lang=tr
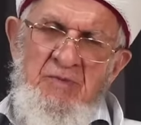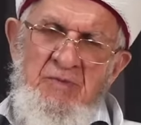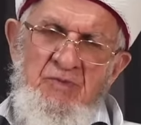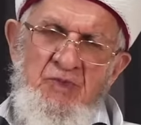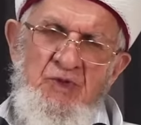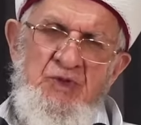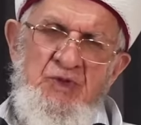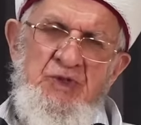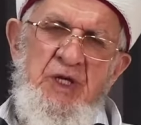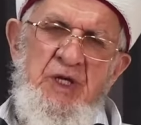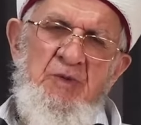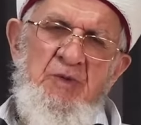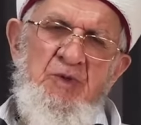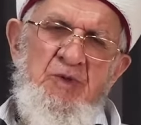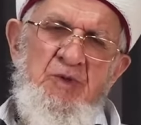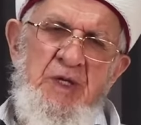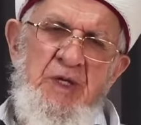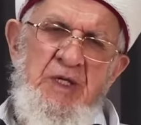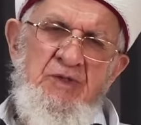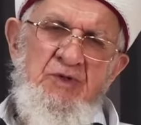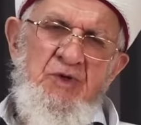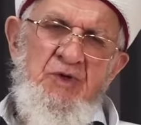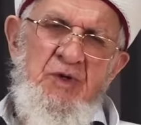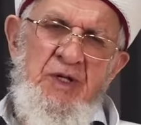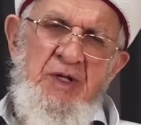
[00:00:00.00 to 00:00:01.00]
Bu
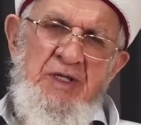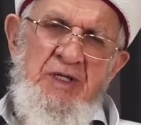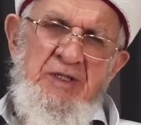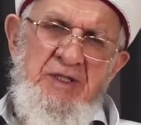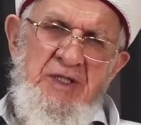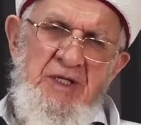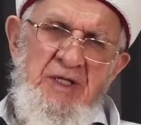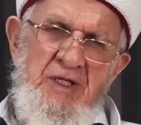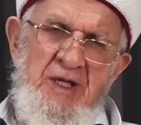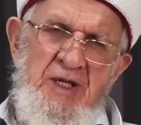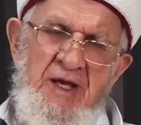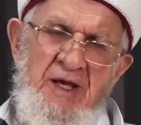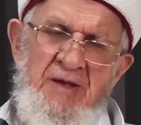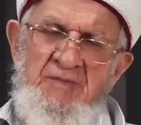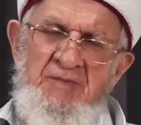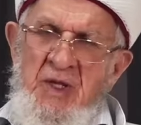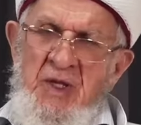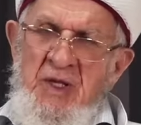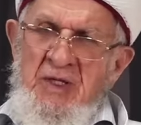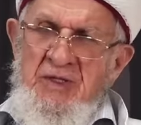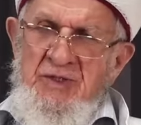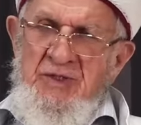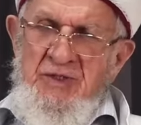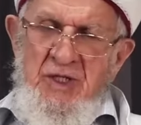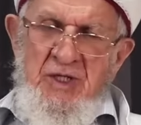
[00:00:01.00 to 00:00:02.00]
samimiyet dolayısıyla
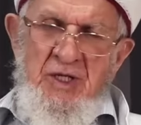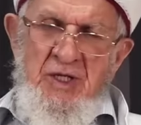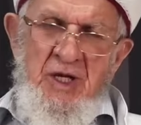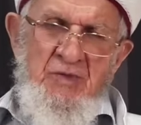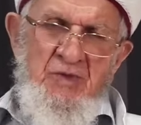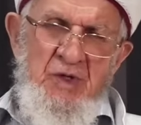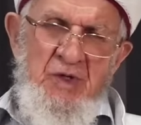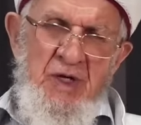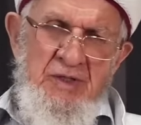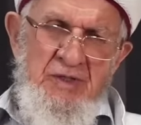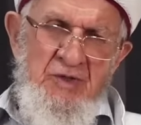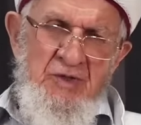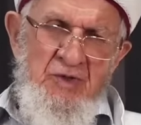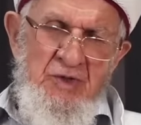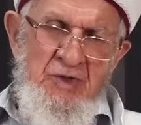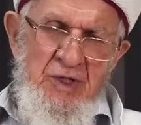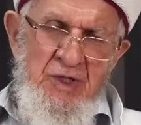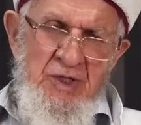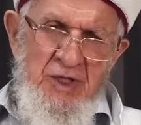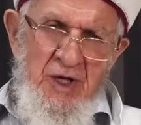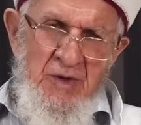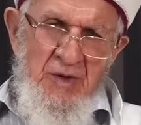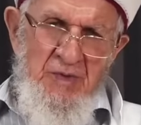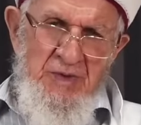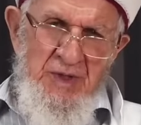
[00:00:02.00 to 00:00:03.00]
Cenab-ı Hak da
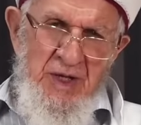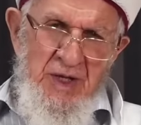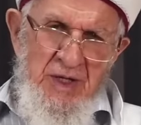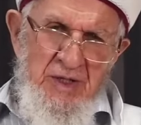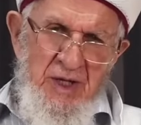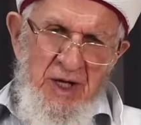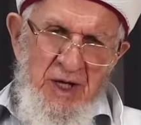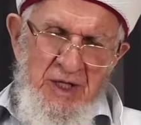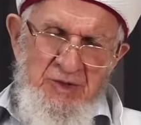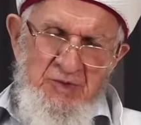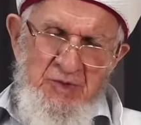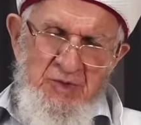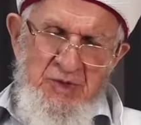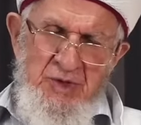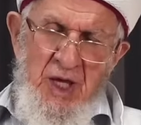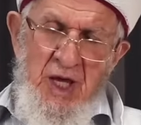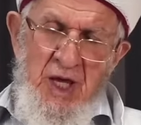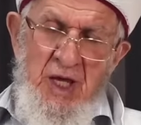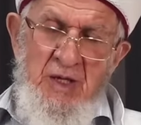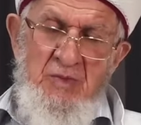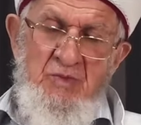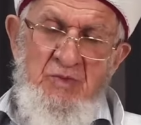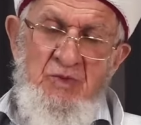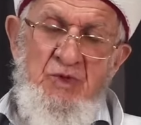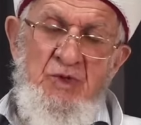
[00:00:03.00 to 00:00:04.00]
onların kapılarını açmış.
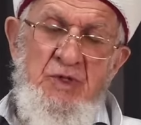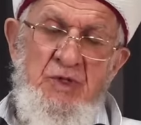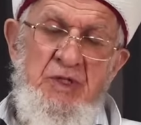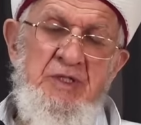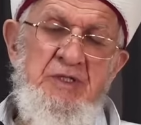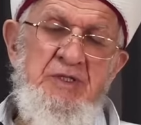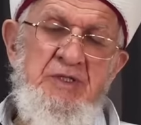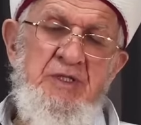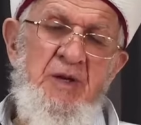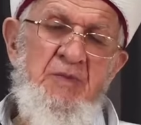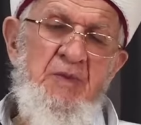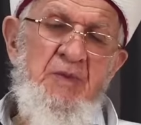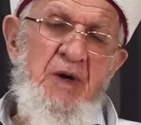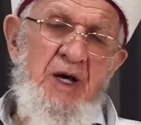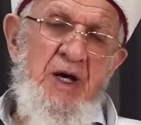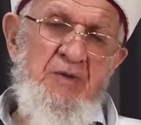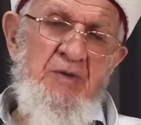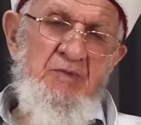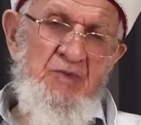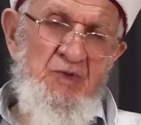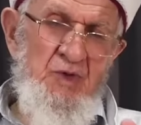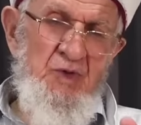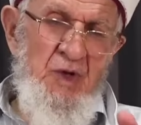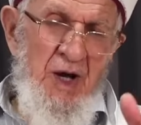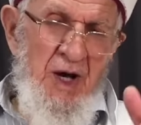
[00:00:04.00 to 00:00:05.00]
En büyük İslam
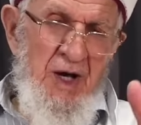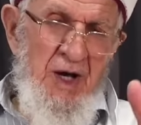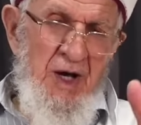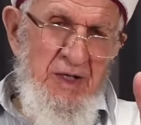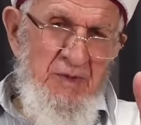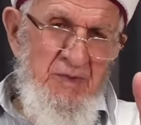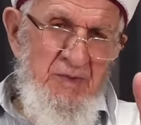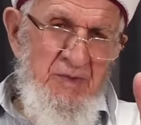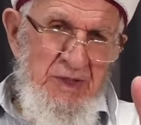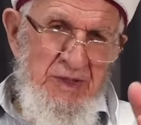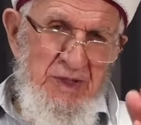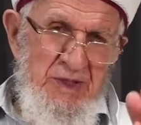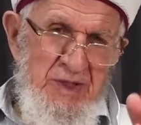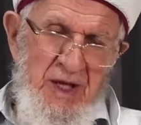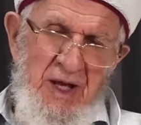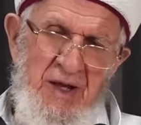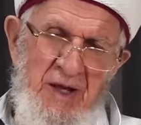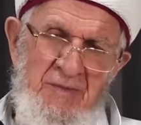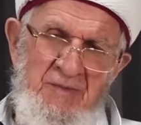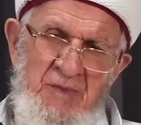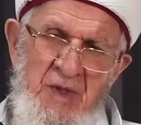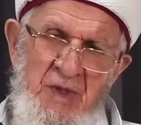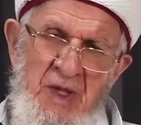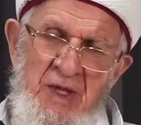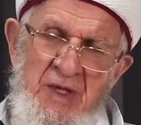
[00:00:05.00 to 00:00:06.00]
alim Buhari
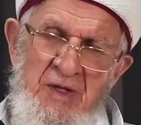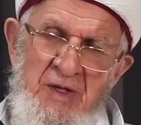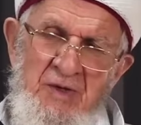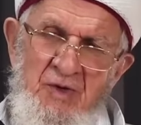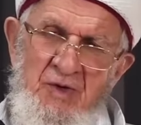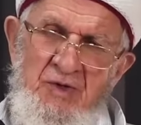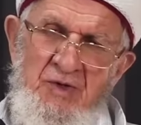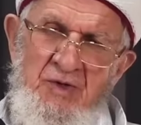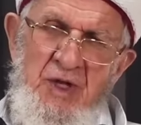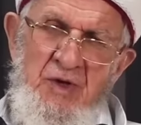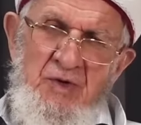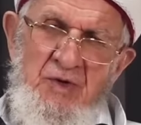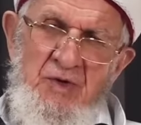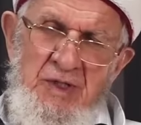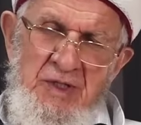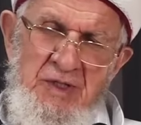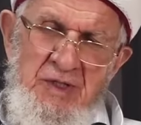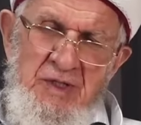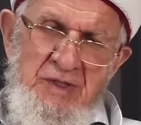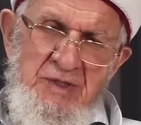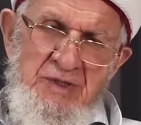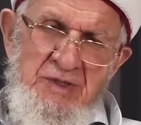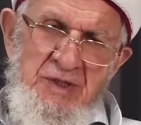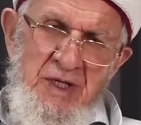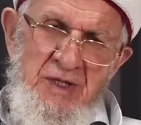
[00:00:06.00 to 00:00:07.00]
mesela o devrin
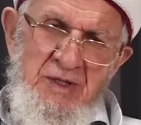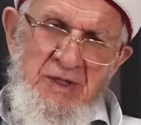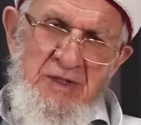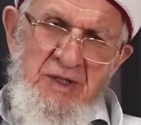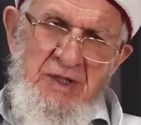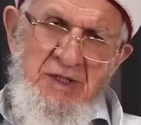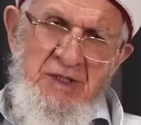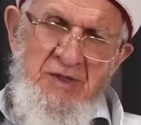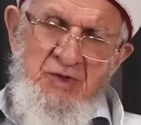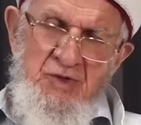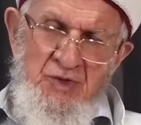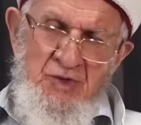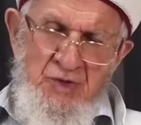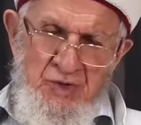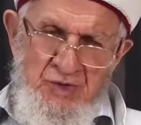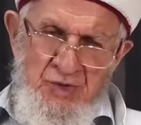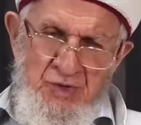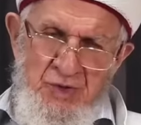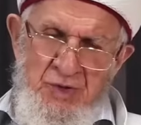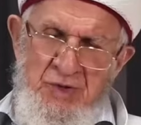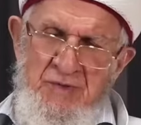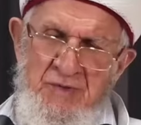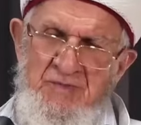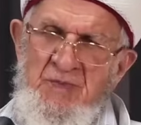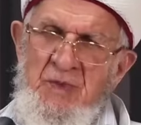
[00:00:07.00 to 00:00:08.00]
insanıdır.
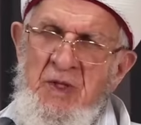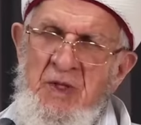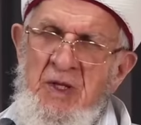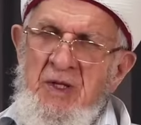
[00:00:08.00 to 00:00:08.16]
Türktür.